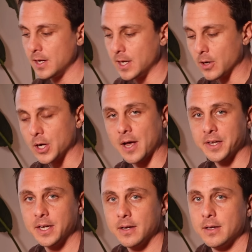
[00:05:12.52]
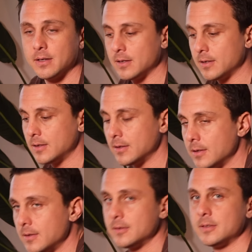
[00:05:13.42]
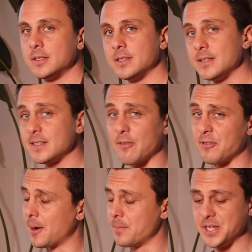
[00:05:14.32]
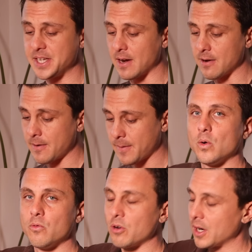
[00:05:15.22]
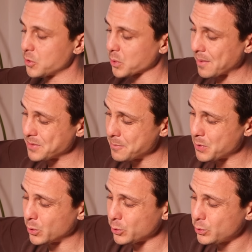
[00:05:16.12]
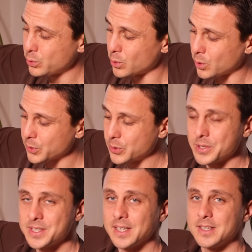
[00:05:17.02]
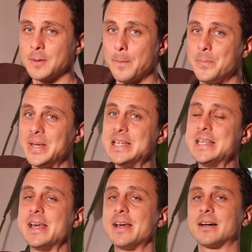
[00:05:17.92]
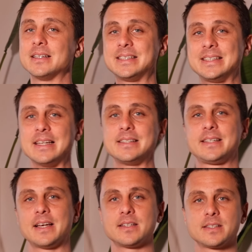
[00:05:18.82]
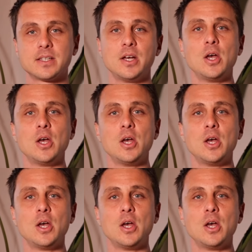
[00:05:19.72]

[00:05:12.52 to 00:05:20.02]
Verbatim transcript: Et regardez, ça ferme nickel. Voilà donc un petit peu le tour de cette Pellière 1615